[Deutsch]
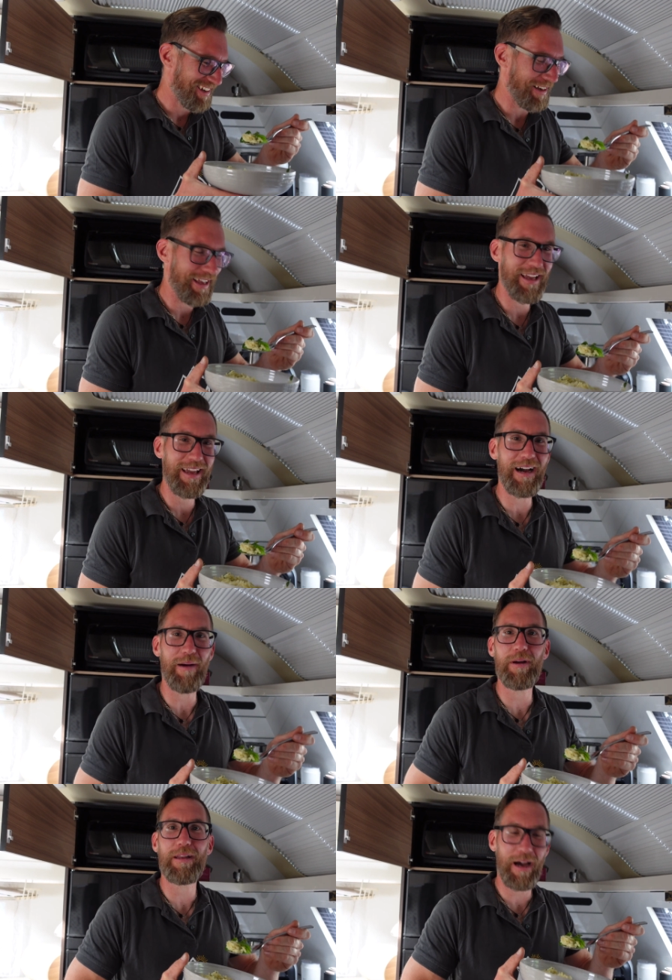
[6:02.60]
nee,
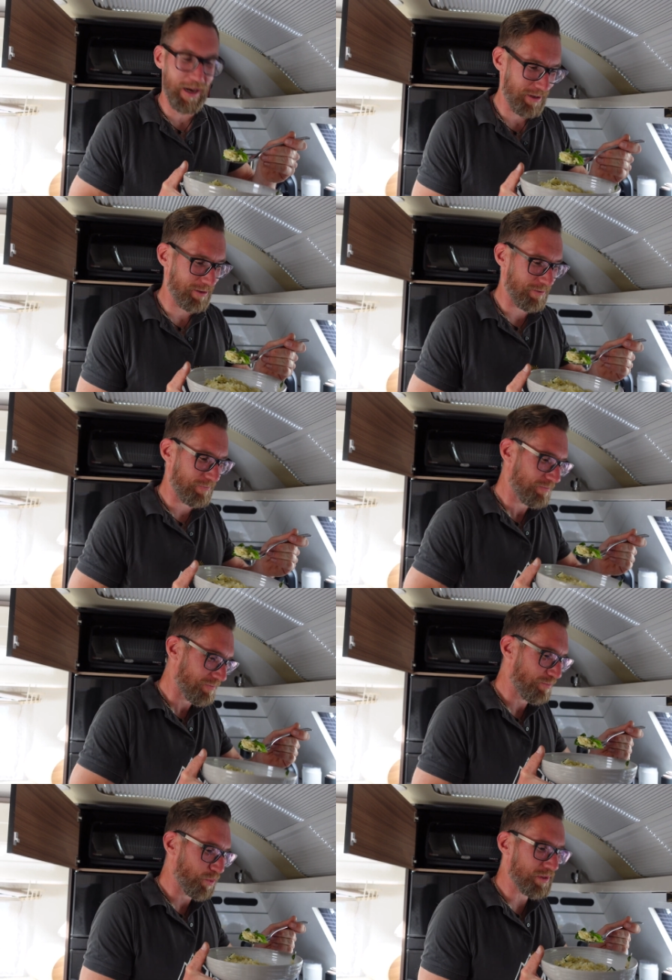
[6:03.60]
aber da
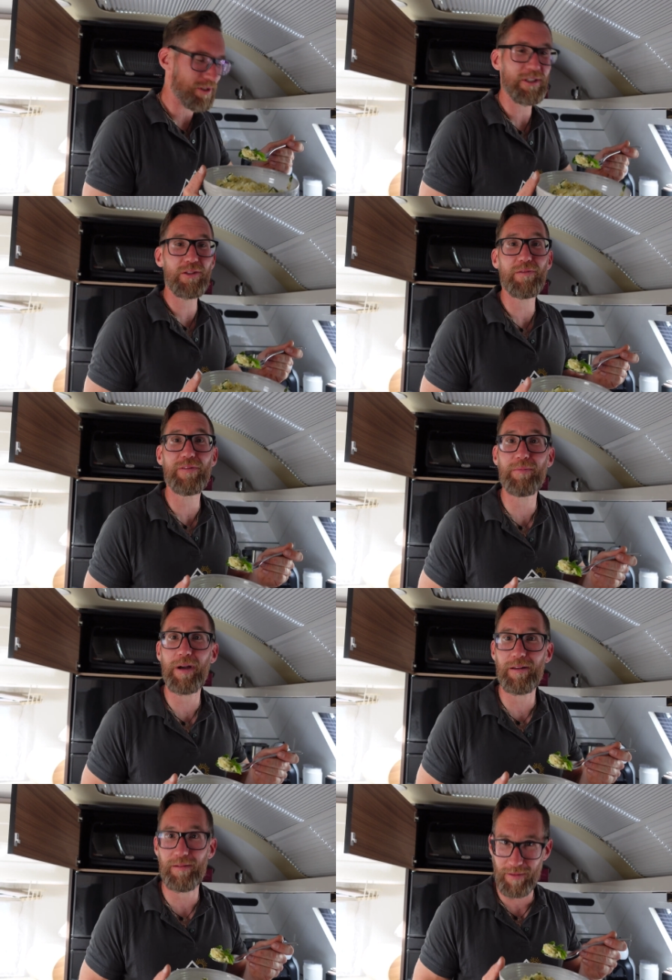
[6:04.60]
muss ich nicht so viel
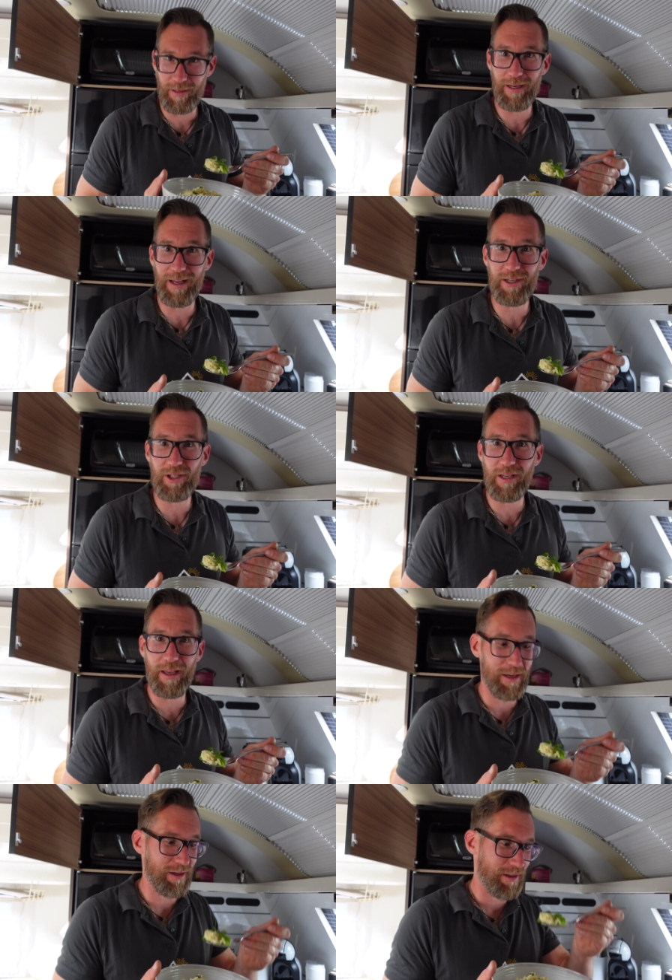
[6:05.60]
mein Hirn
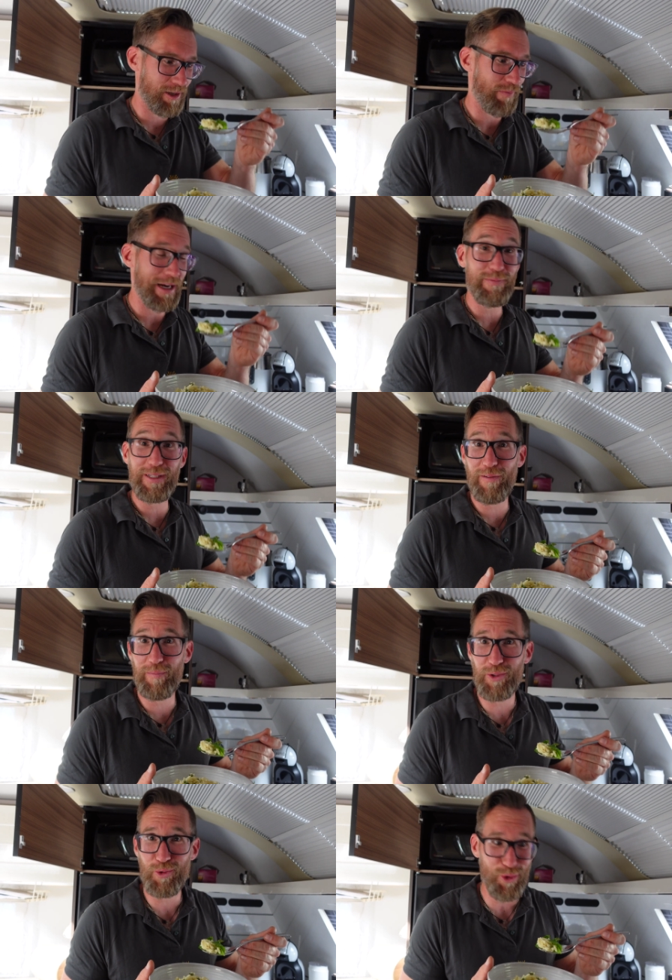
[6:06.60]
anstrengen. Ich weiß, was auf
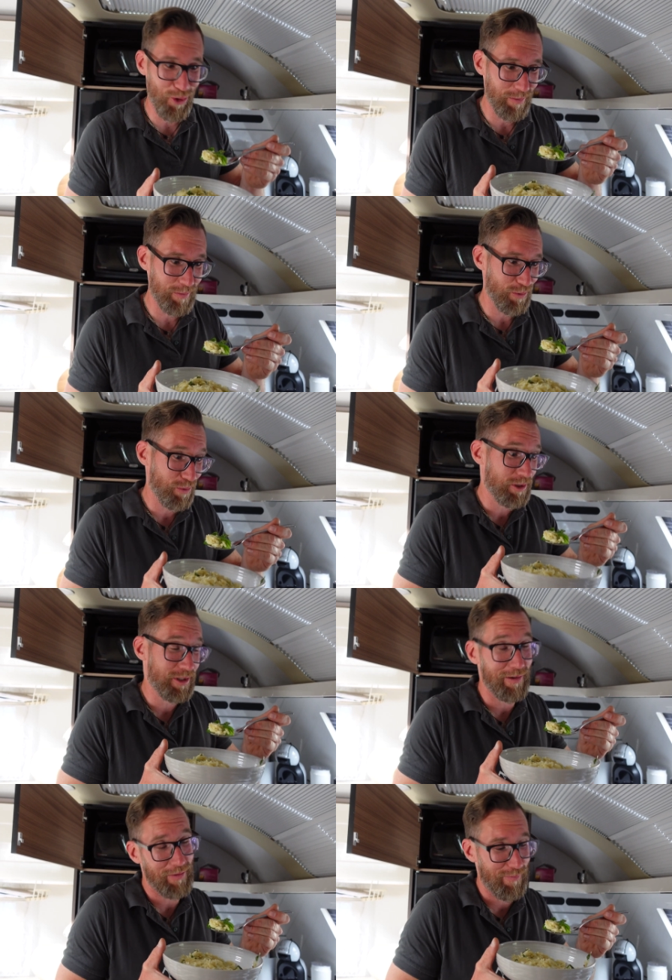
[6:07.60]
mich zukommt und ich
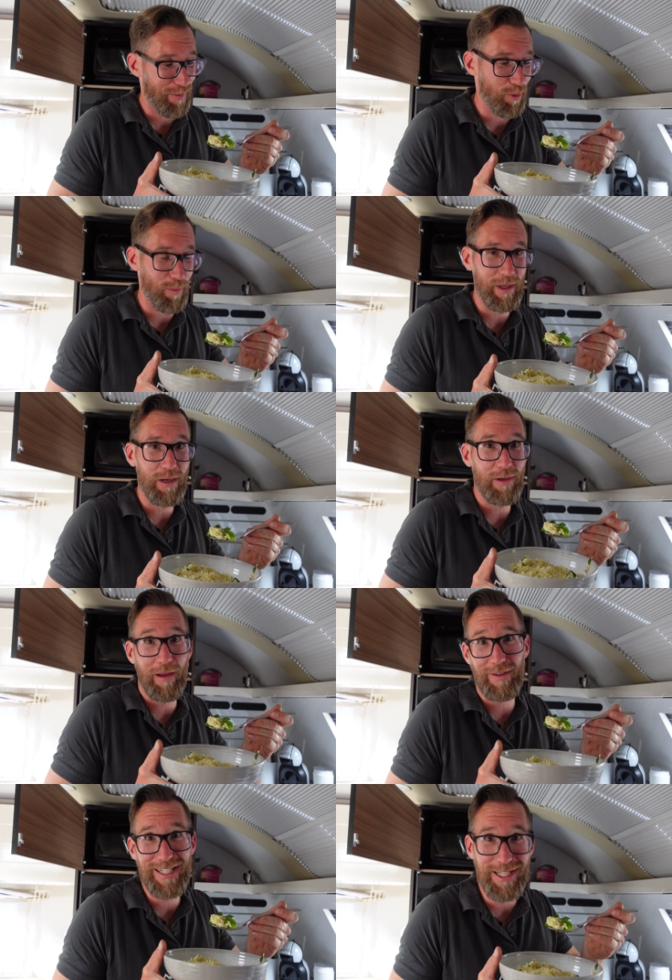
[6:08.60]
darf einfach probieren und
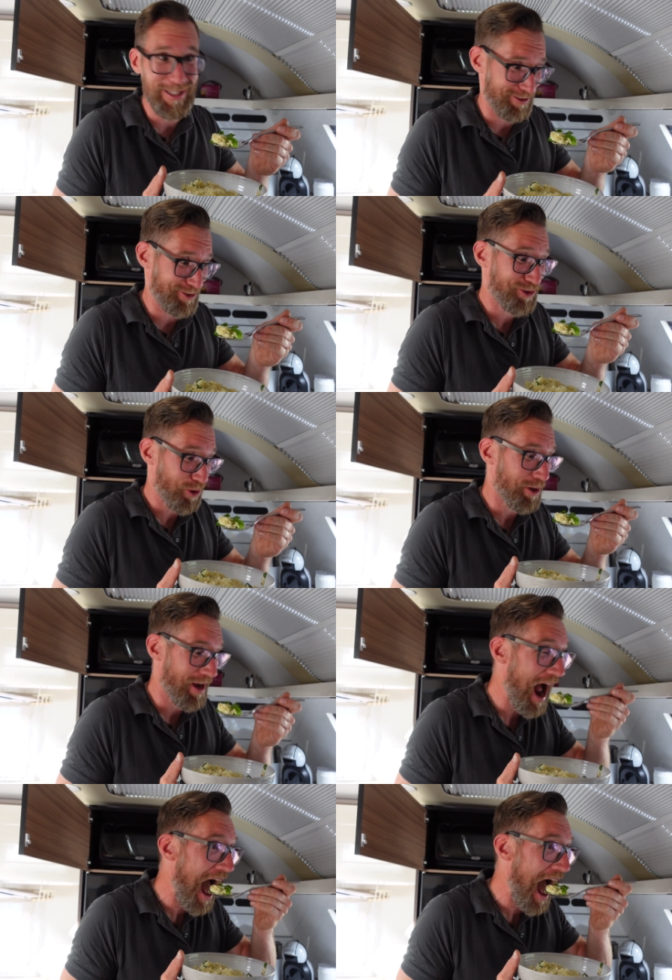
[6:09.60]
darf genießen. Das ist schön.